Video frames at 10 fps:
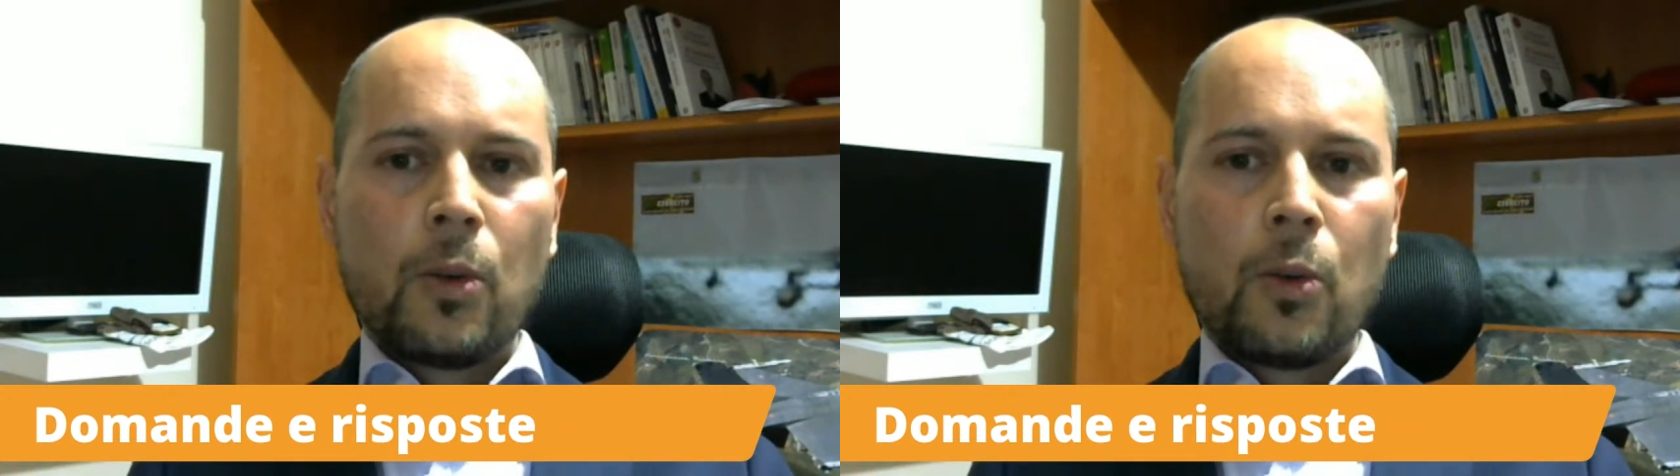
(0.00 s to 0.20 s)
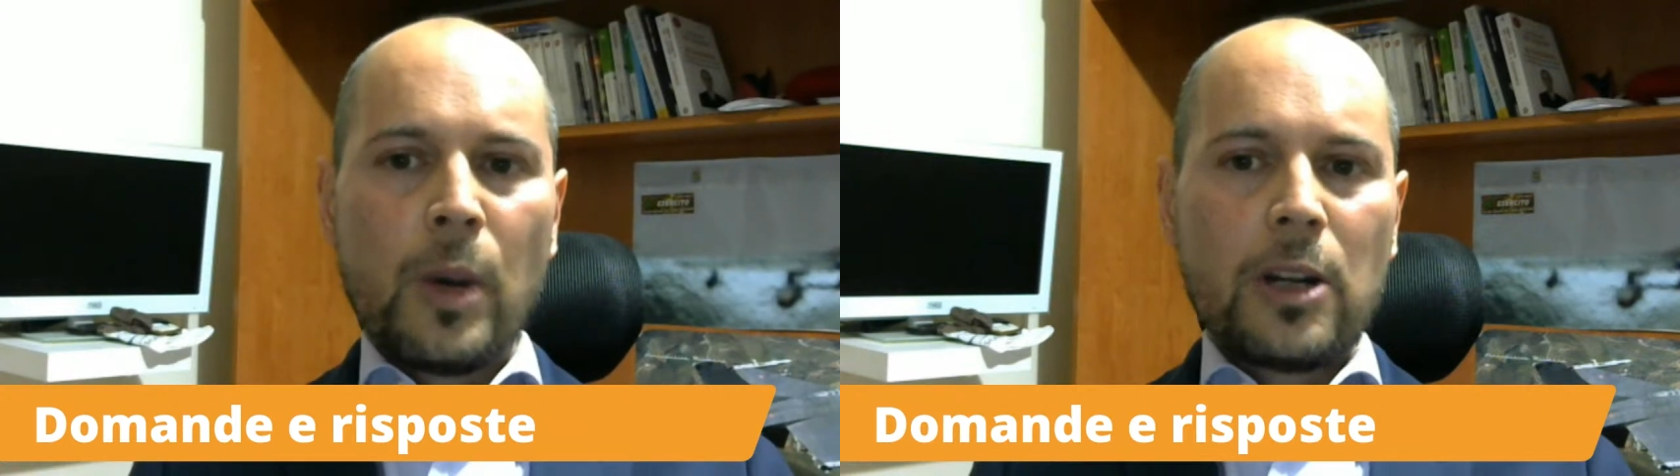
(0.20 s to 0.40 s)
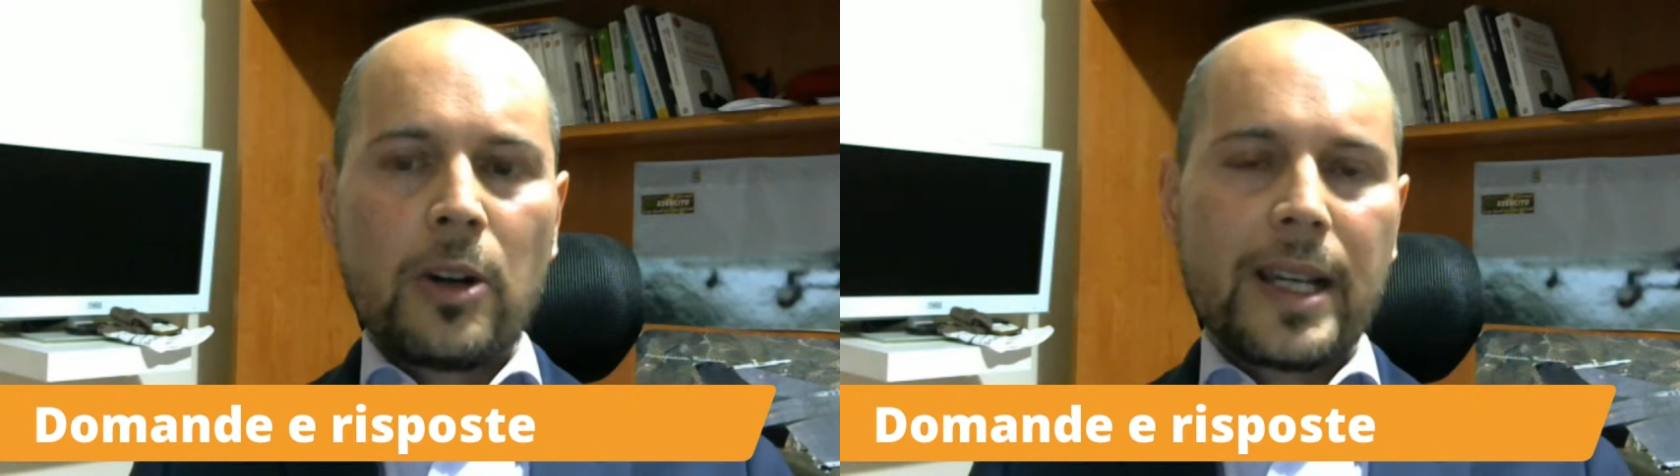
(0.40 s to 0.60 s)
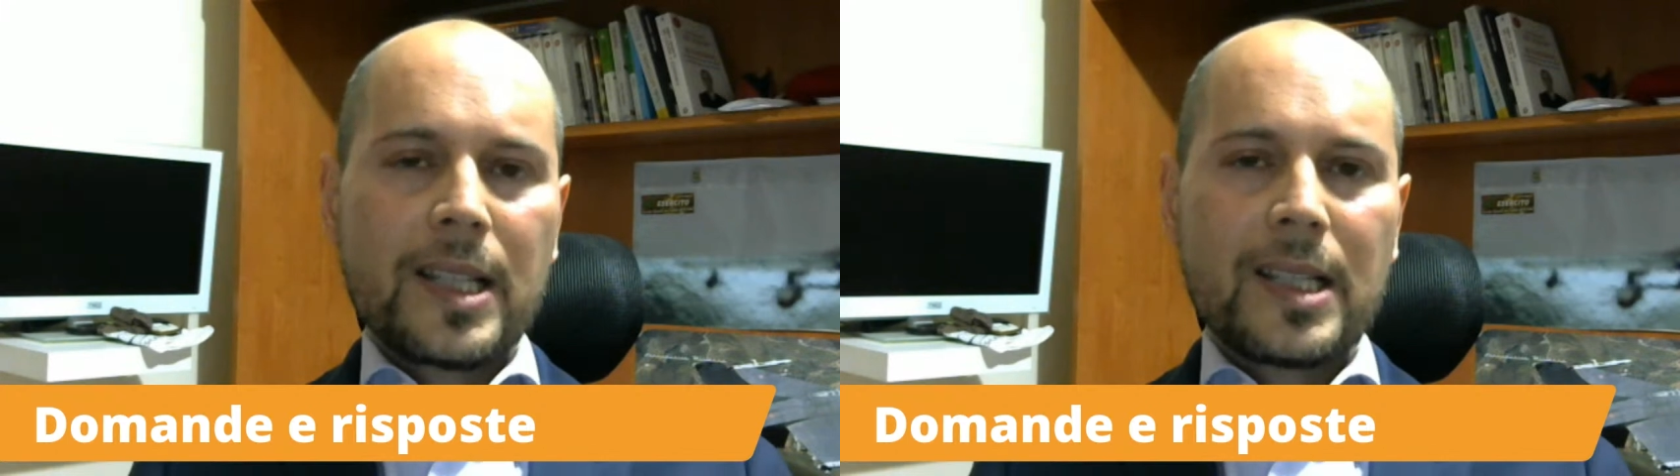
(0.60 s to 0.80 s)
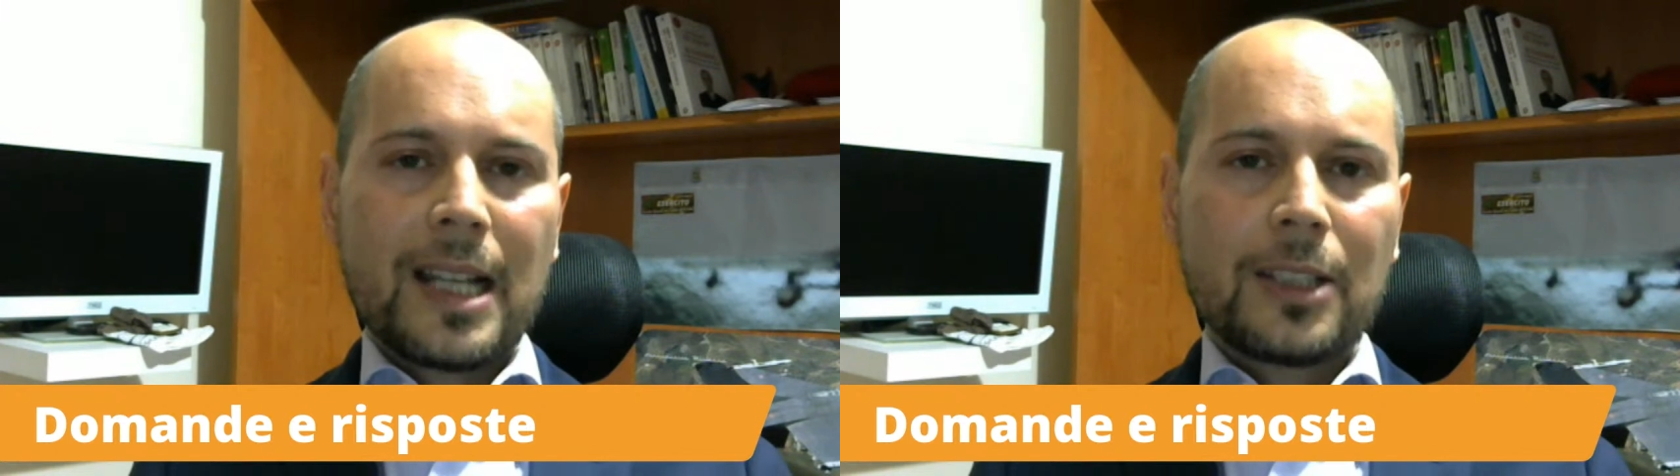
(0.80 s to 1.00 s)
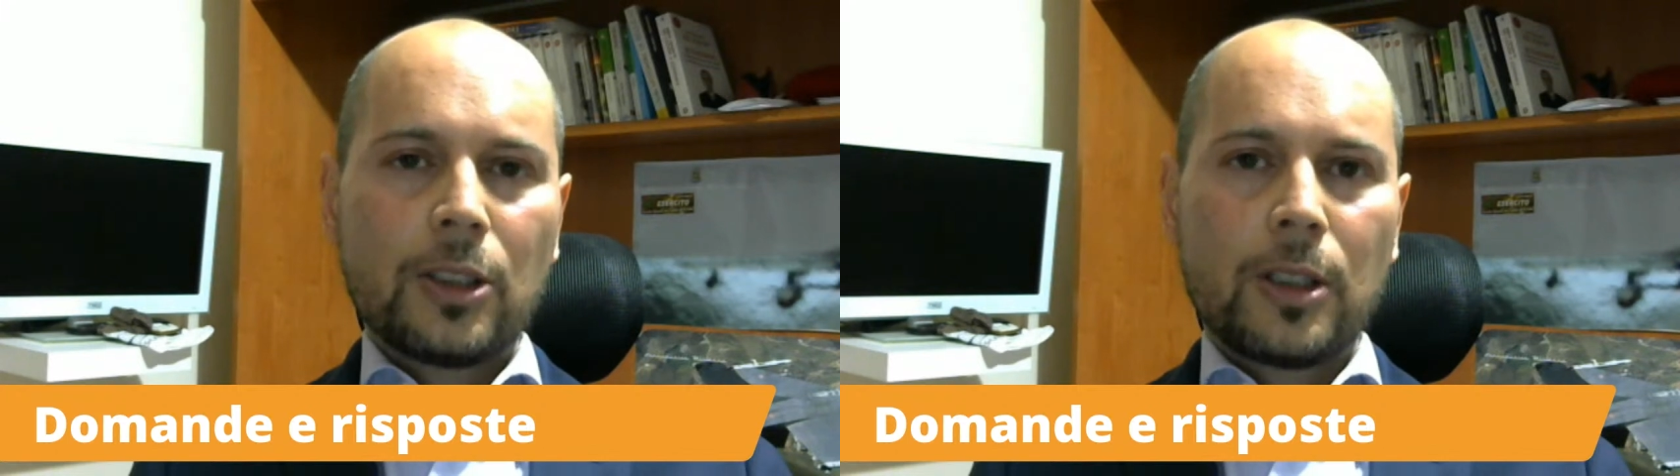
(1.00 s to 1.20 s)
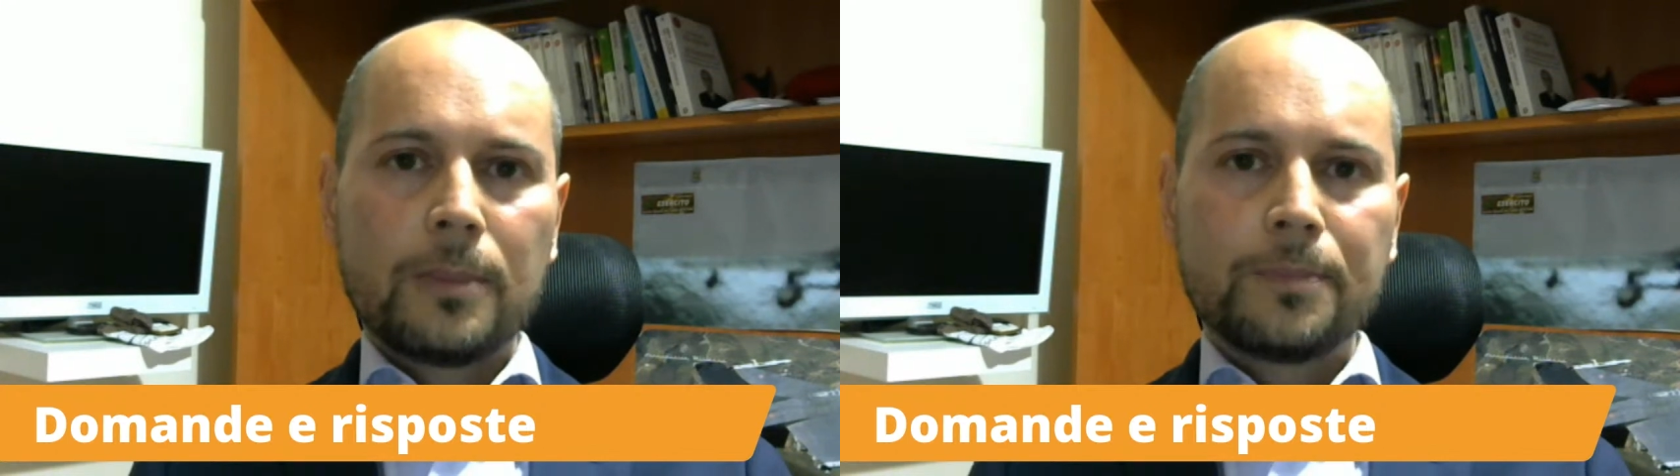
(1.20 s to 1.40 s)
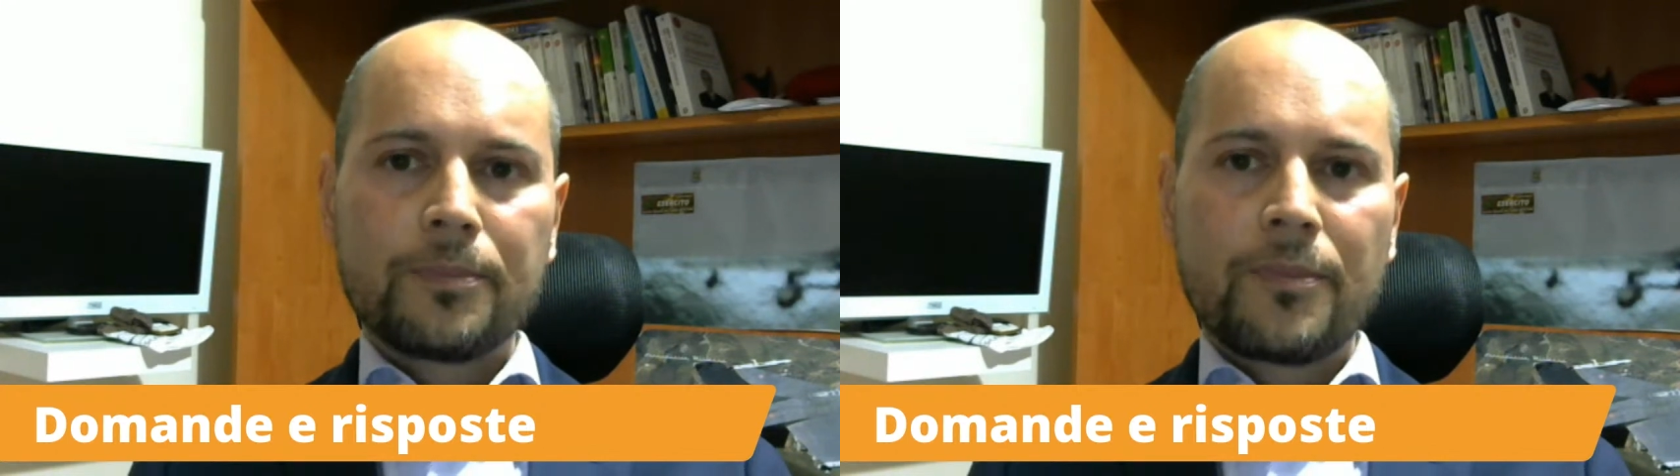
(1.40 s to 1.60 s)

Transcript: quello che è stato